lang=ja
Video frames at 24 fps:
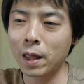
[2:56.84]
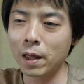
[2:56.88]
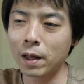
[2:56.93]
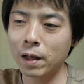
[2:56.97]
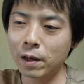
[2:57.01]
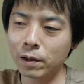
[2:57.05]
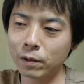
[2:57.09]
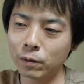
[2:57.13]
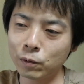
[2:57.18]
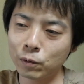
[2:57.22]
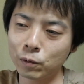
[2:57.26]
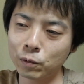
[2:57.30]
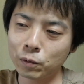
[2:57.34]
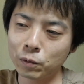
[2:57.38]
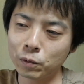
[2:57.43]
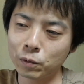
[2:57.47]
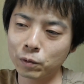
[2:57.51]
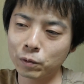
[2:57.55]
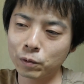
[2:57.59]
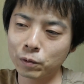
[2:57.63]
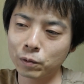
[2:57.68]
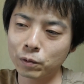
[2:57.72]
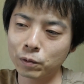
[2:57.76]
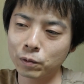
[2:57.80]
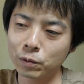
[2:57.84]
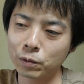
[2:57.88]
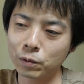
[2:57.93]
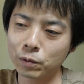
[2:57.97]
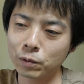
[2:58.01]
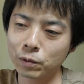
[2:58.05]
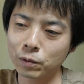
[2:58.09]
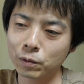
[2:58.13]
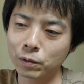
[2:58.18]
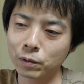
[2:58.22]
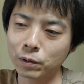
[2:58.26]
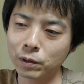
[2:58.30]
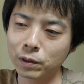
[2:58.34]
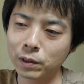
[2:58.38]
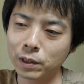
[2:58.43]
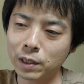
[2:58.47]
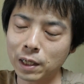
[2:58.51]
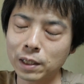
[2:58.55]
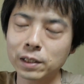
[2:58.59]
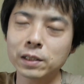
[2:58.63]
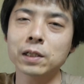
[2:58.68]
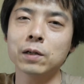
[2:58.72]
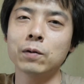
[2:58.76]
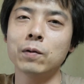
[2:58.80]
あのー、
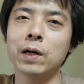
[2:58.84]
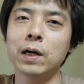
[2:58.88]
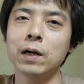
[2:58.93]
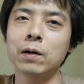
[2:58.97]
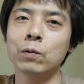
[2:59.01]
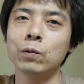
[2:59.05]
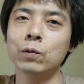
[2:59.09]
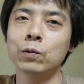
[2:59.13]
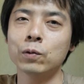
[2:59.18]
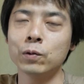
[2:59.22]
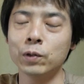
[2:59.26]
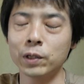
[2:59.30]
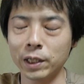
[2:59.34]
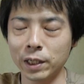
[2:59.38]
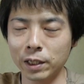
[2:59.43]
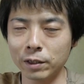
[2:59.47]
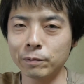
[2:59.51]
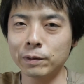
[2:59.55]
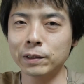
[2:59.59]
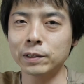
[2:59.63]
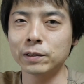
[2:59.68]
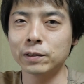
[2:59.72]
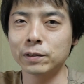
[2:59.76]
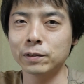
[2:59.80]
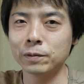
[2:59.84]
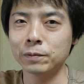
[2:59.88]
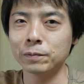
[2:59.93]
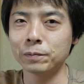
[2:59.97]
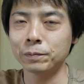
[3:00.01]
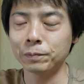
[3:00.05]
感謝は本当にあります。